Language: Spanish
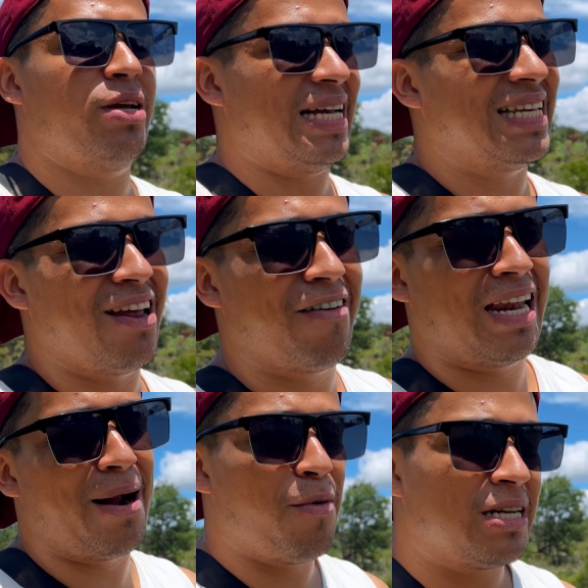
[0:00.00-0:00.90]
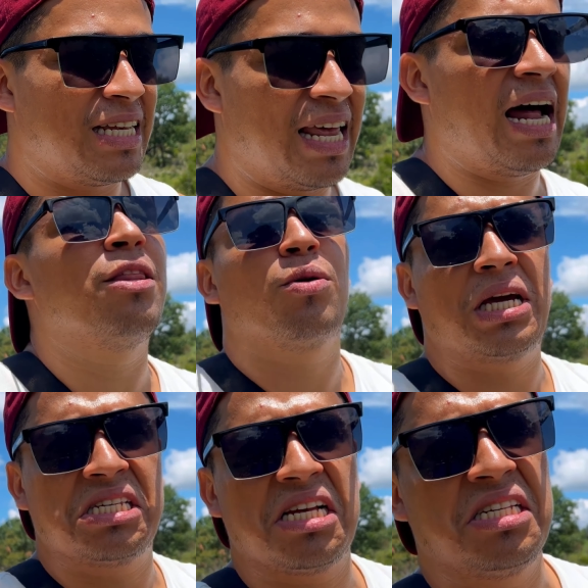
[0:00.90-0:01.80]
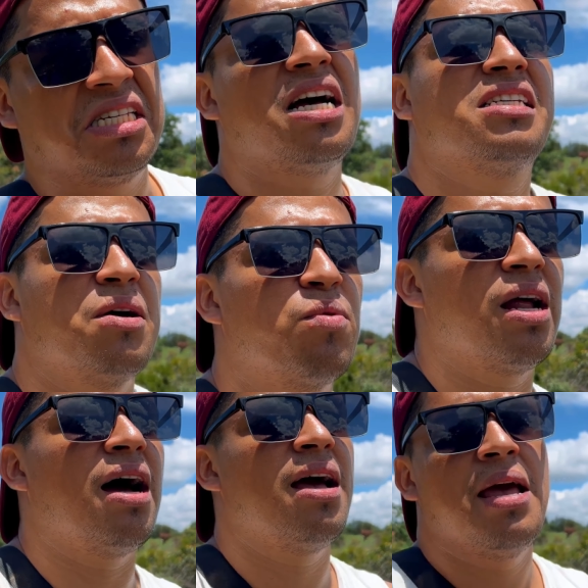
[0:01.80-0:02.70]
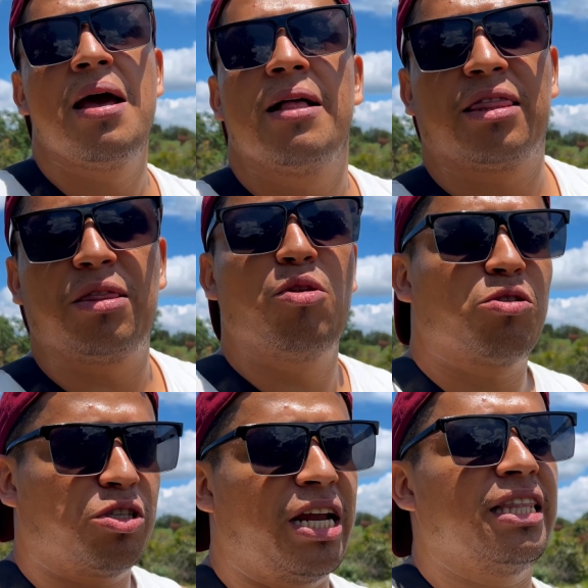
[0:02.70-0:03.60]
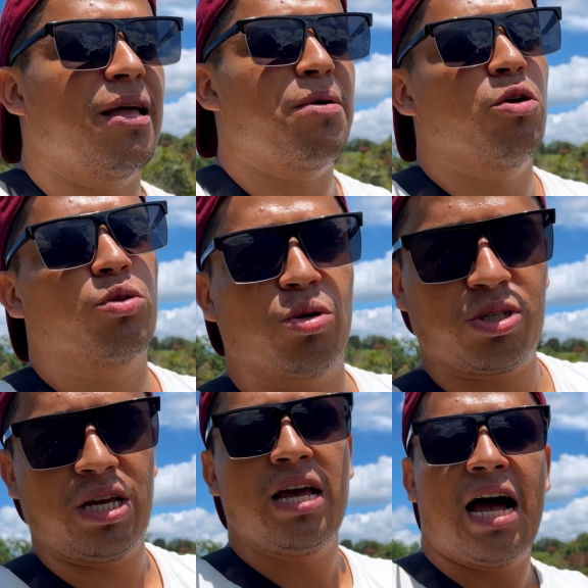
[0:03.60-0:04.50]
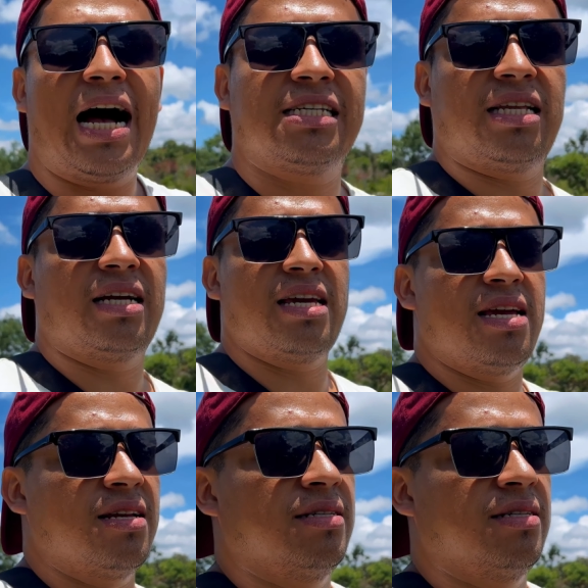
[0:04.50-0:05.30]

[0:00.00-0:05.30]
Ya si la veníamos acelerando, quizás si se hace una, unos 30 minutos hasta aquí.